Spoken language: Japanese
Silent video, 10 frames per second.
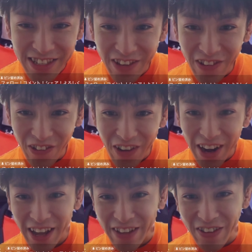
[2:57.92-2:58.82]
たつきフォロー
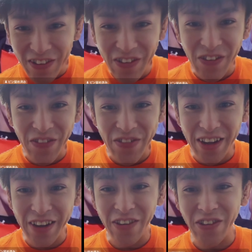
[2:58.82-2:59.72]
ありがとう
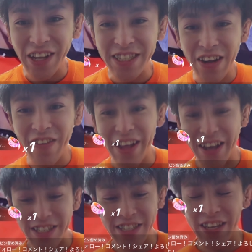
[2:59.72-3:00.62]
なんか同じ名前
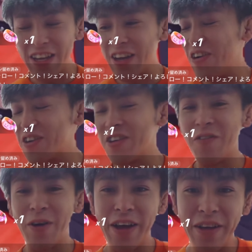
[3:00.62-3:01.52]
だから親近感湧く
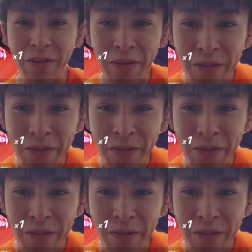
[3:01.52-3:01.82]
わ、お前。